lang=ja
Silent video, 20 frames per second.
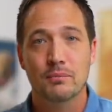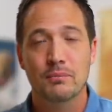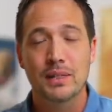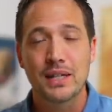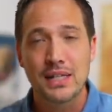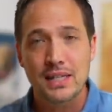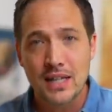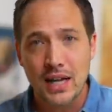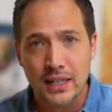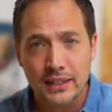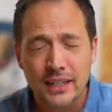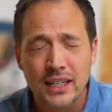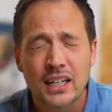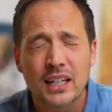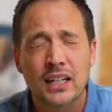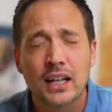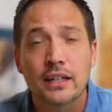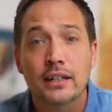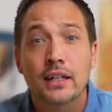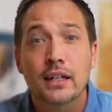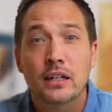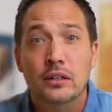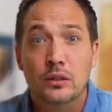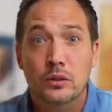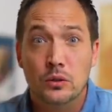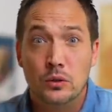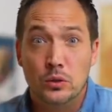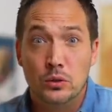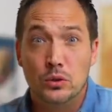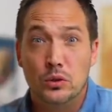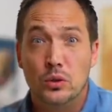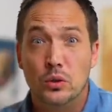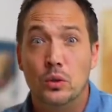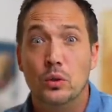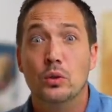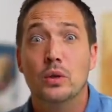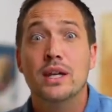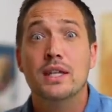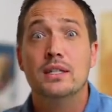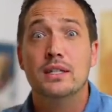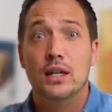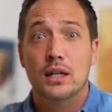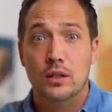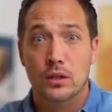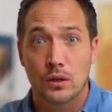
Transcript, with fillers: みんなあなたのことを応援して